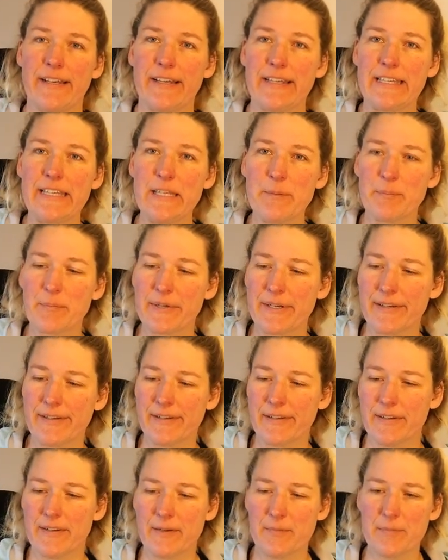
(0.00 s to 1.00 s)

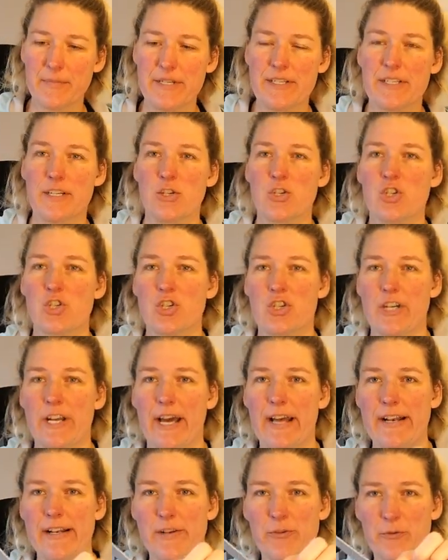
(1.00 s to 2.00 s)
Riemen mit den
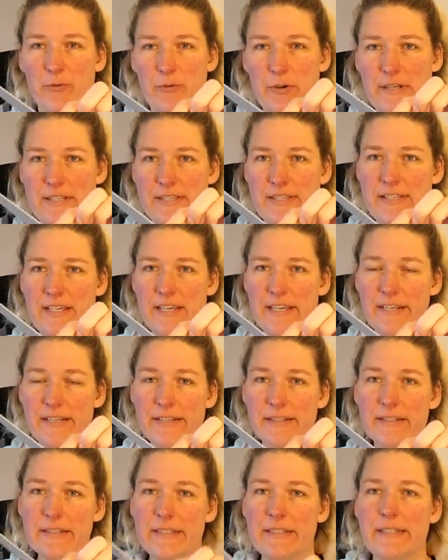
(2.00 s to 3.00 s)
Schnallen
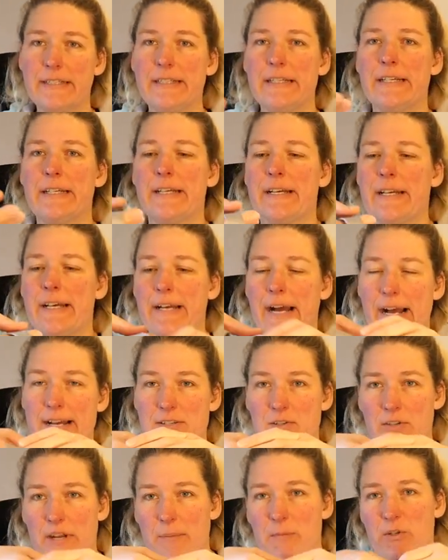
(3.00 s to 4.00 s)
versehen.
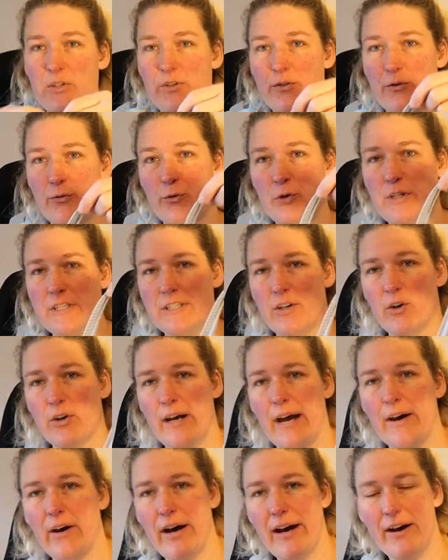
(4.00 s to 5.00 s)
Also damit würde ich
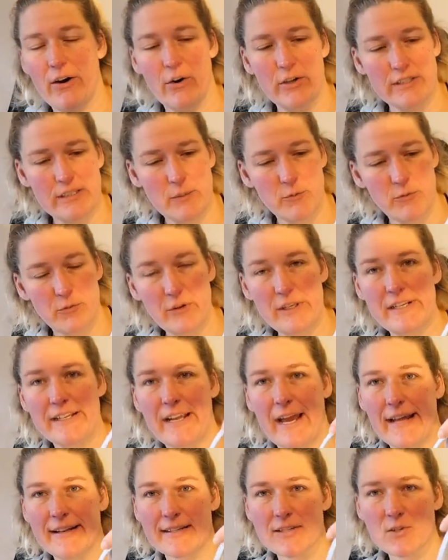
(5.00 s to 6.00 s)
auch euch
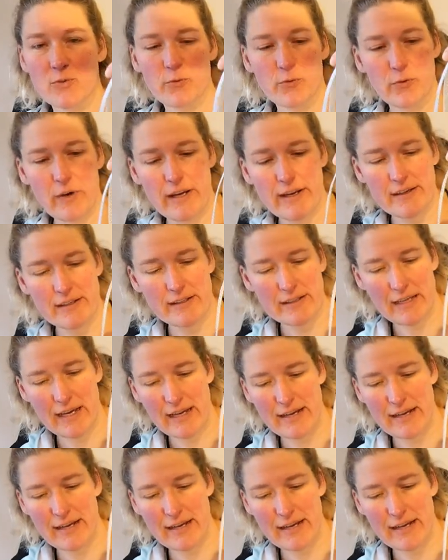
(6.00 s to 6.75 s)
empfehlen anzufangen.